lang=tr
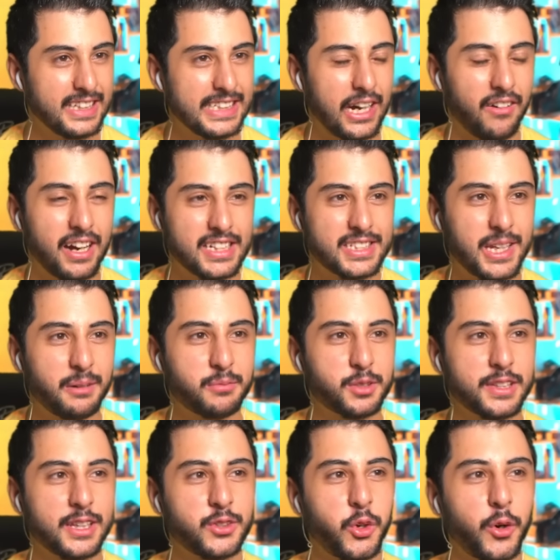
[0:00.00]
Yavaştan
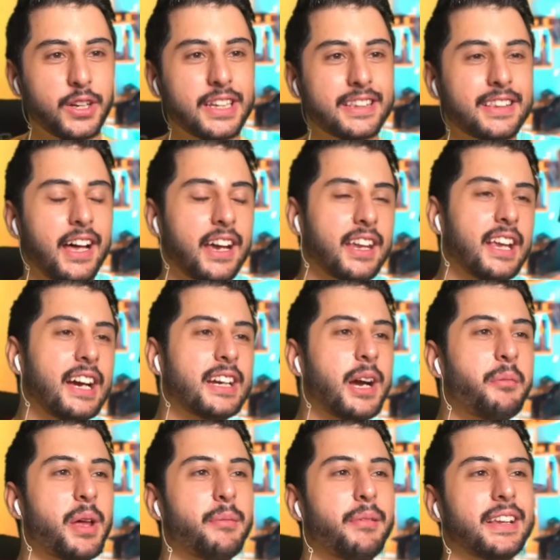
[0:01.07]
burada toiletlarla
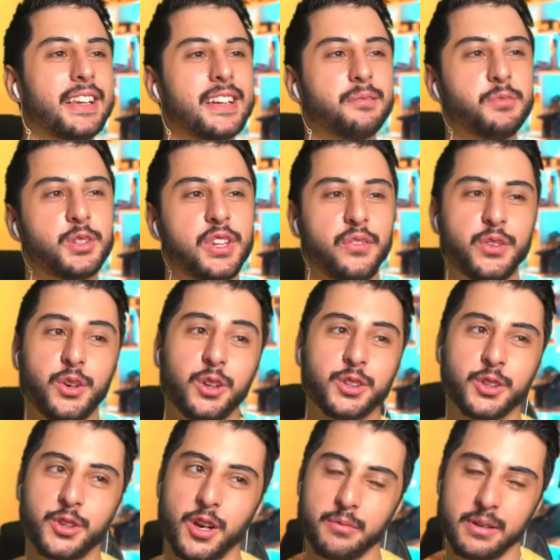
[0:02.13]
kameramanların müttefik
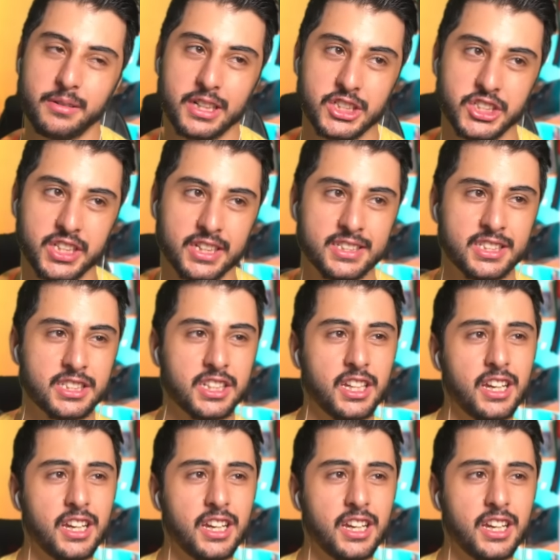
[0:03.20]
olduğunu görmeye başlayacağız.